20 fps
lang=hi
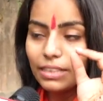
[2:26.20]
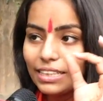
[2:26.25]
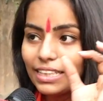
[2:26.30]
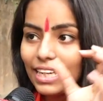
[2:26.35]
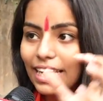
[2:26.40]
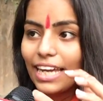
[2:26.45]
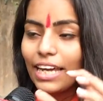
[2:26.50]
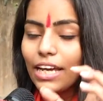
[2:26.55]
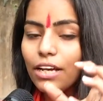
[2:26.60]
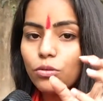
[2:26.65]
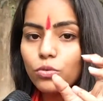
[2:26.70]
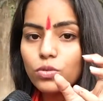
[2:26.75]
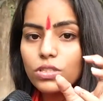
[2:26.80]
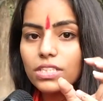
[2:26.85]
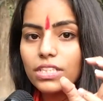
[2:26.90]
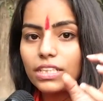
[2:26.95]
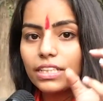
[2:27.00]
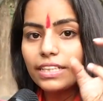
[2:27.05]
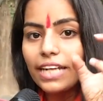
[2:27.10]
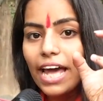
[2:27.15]
ये
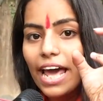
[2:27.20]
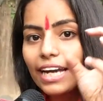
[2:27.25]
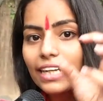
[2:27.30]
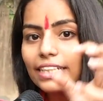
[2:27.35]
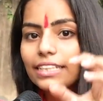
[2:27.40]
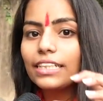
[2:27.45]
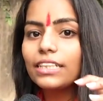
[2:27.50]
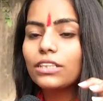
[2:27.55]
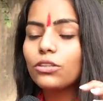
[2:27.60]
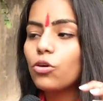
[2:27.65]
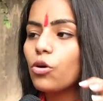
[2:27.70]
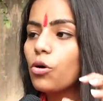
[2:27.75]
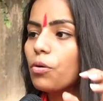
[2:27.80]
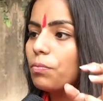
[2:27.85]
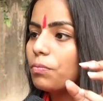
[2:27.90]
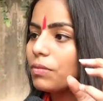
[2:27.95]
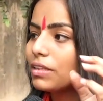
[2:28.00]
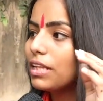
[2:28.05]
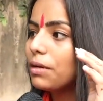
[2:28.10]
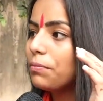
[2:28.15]
उस डायरेक्टर को
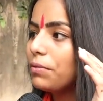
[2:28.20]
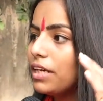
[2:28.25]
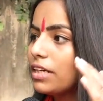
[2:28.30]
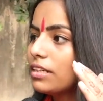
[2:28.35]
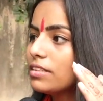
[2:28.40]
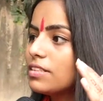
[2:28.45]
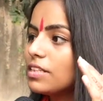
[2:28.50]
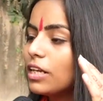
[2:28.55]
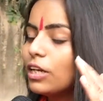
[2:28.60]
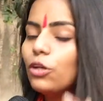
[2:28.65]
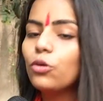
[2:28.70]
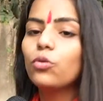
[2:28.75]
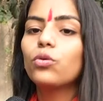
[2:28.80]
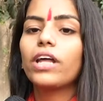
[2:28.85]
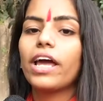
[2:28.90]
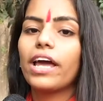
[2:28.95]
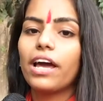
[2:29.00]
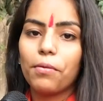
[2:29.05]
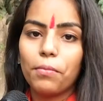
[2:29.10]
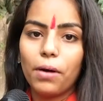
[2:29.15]
मतलब एक
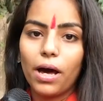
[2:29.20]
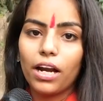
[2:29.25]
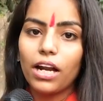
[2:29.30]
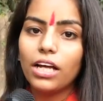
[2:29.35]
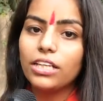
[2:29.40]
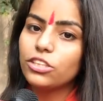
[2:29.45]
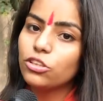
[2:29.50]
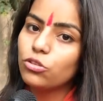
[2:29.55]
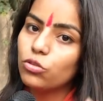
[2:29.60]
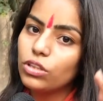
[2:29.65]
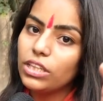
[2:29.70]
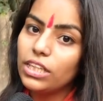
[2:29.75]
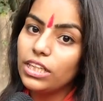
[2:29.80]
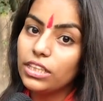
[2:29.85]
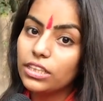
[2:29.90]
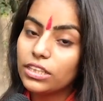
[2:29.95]
सल्यूट है हमारा जिन्होंने